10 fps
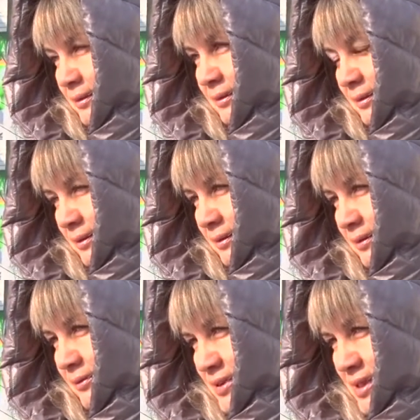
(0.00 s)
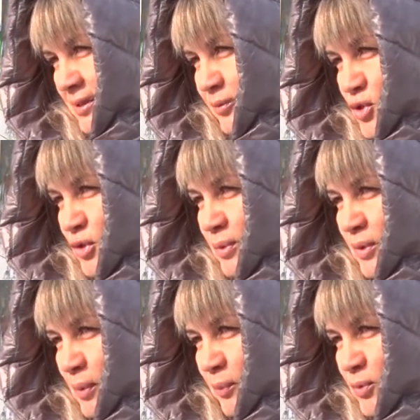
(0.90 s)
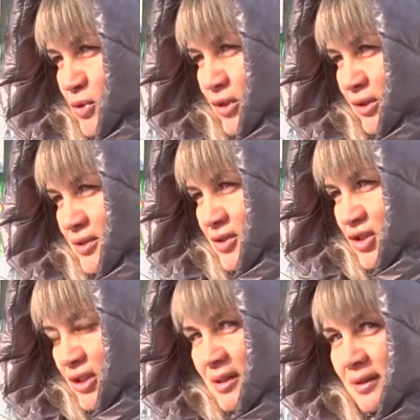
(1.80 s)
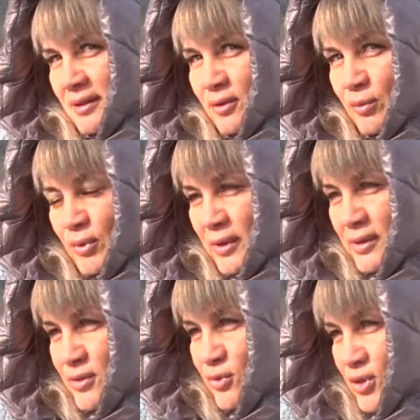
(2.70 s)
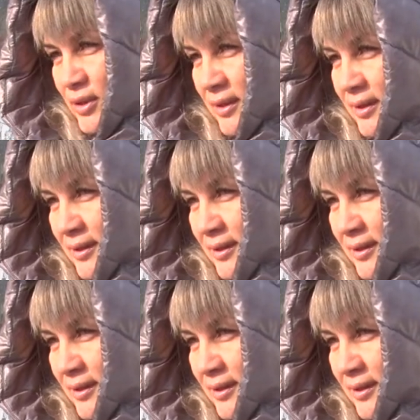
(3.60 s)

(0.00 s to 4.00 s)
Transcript: Э, ну, вы знаете, может быть попозже, не сейчас, когда ее более изучат.